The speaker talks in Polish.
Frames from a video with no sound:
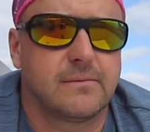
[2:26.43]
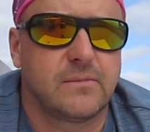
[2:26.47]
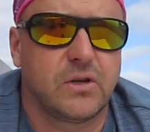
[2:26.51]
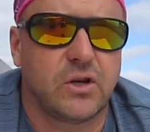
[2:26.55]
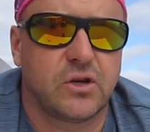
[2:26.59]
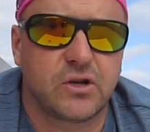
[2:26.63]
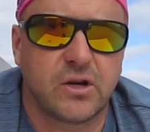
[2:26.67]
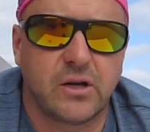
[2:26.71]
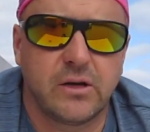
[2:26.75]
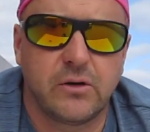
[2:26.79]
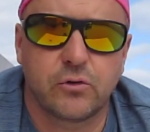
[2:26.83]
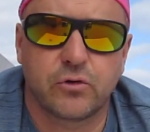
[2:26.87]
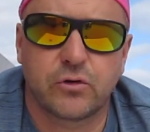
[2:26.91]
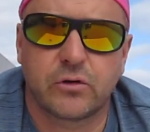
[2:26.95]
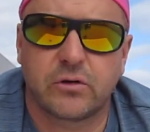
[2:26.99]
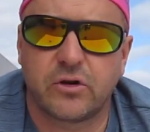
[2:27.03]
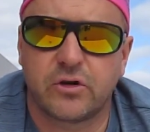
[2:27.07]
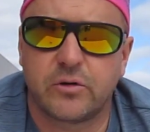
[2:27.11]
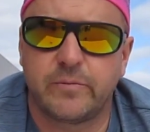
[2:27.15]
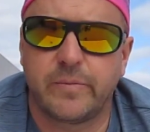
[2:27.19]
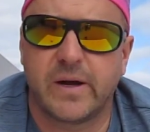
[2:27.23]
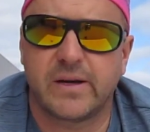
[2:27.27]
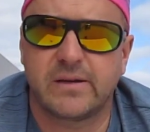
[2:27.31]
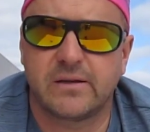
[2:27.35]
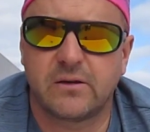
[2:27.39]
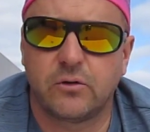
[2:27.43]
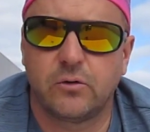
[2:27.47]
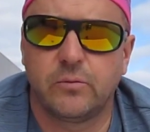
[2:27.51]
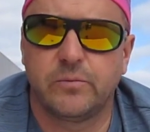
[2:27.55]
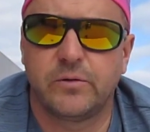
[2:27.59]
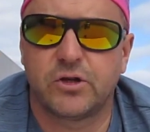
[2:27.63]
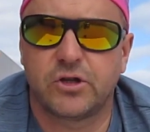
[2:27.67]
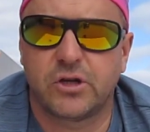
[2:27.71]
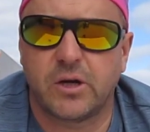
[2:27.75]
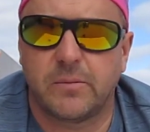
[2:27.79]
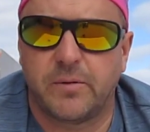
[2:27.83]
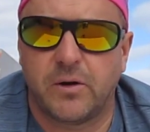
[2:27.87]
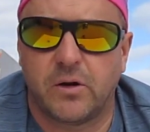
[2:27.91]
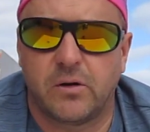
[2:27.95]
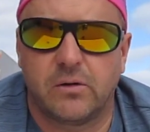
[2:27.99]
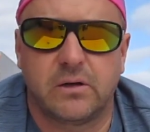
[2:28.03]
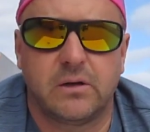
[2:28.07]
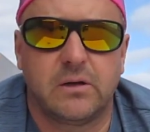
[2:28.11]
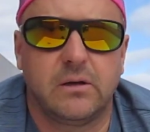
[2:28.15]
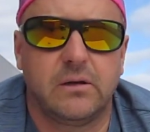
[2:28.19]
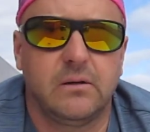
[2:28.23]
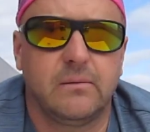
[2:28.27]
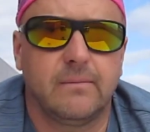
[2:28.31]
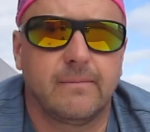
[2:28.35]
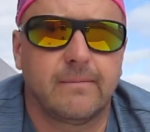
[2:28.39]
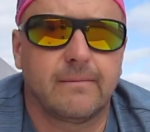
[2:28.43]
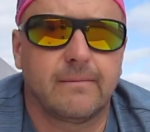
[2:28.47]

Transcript: Jeżeli już ktoś bardzo lubi szczepionki,